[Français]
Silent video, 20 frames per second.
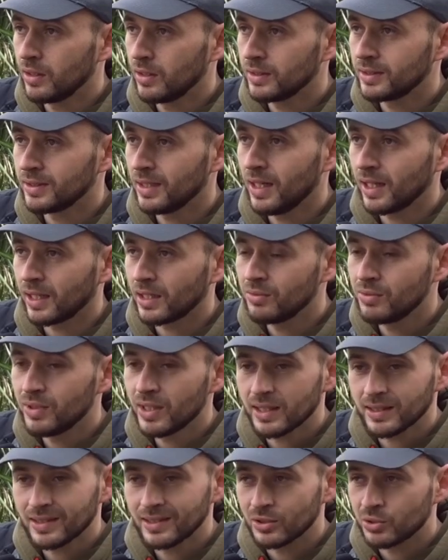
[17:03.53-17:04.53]
c'est la
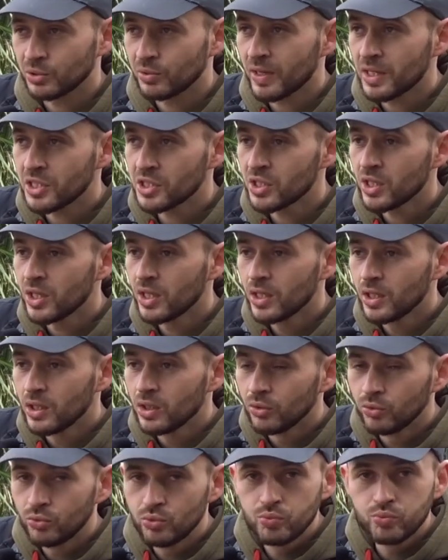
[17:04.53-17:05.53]
rivière, c'est sauvage.
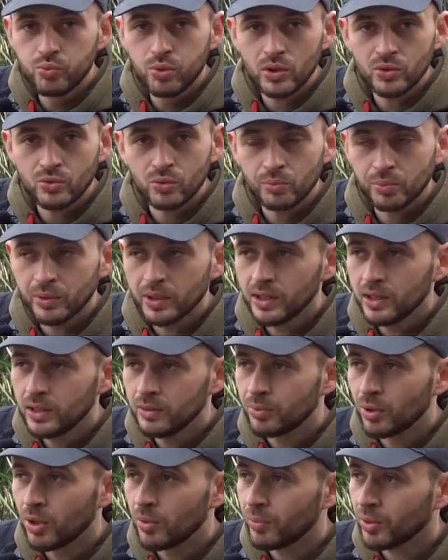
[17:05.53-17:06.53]
Tout poisson pris,
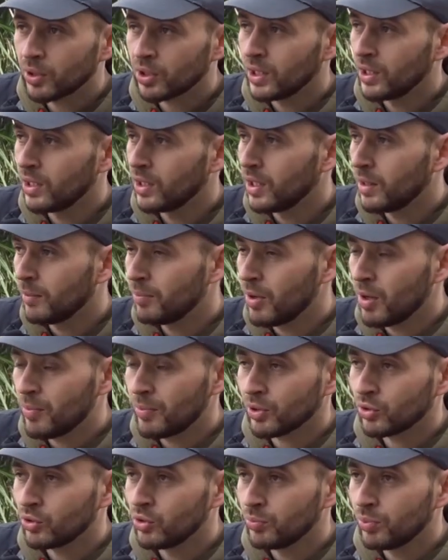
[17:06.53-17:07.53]
peu importe, peu
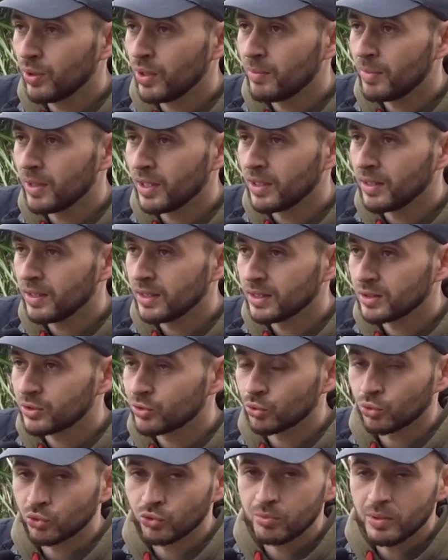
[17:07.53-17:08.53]
importe le poids, ben,
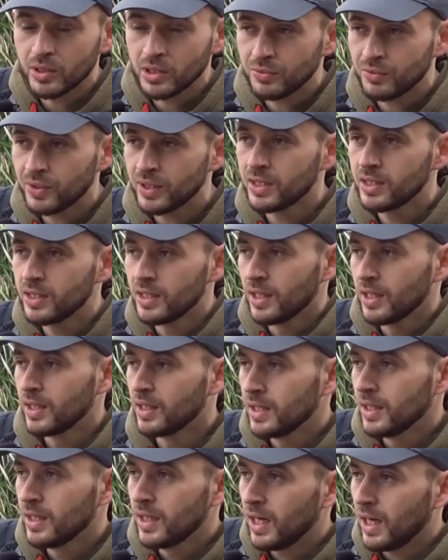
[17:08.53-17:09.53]
je trouve magnifique.
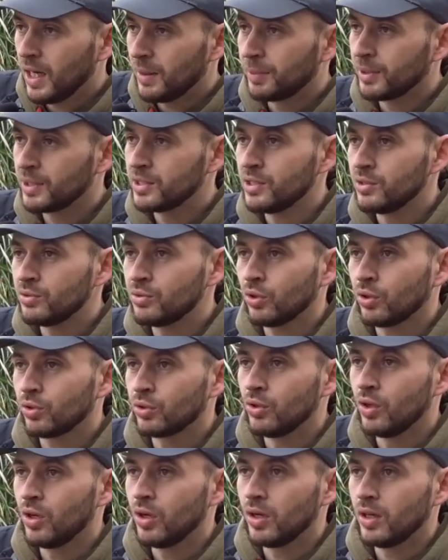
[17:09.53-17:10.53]
Après, c'est sûr
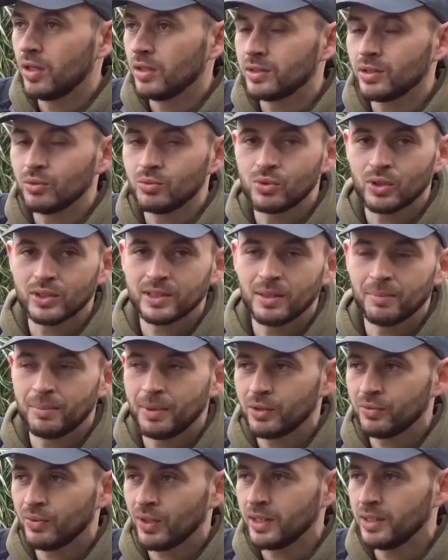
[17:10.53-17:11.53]
que c'est toujours
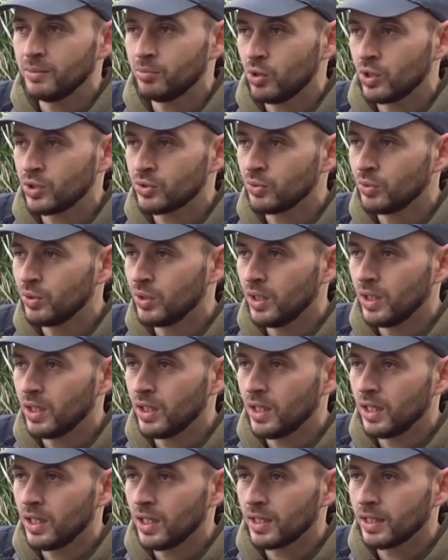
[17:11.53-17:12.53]
sympa de faire des poissons
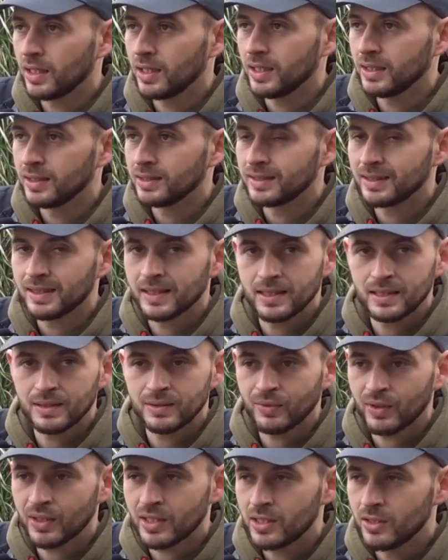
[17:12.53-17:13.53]
à,
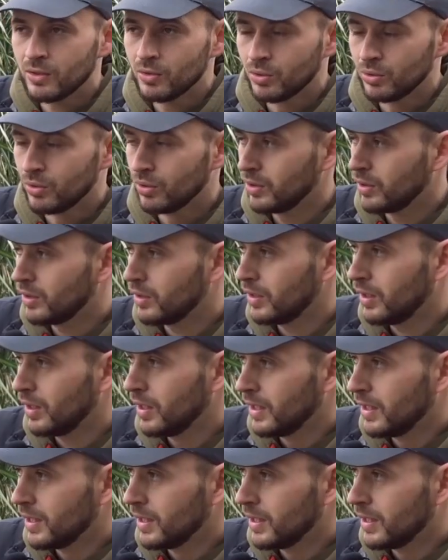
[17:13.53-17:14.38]
16-20 kilos